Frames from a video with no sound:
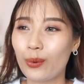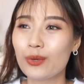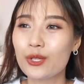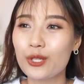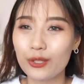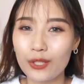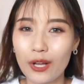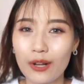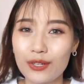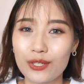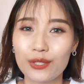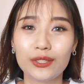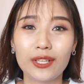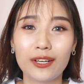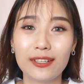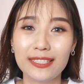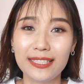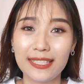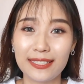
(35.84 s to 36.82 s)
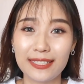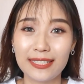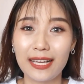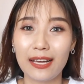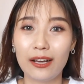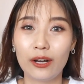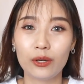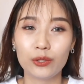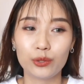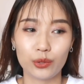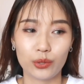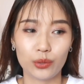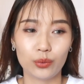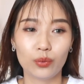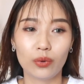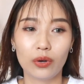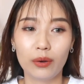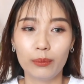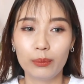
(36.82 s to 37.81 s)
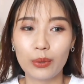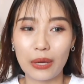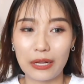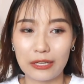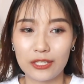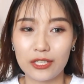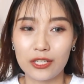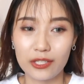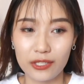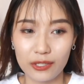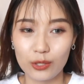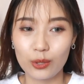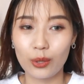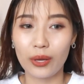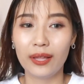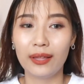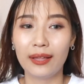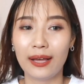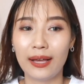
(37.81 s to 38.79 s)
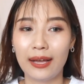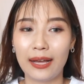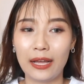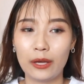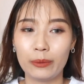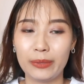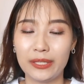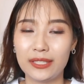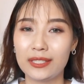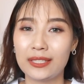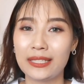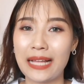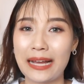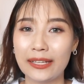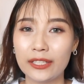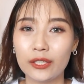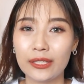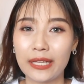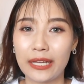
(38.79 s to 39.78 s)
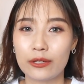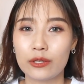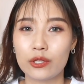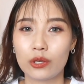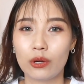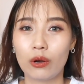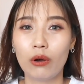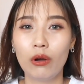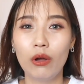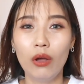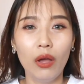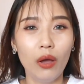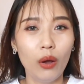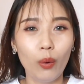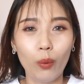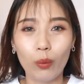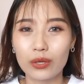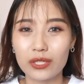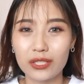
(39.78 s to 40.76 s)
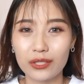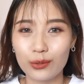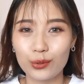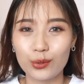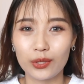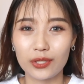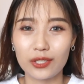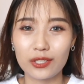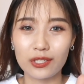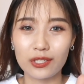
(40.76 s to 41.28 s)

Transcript: 从收到之后到现在啊，就是我不管是试穿啊，还有每次拿到它的时候，我真的觉得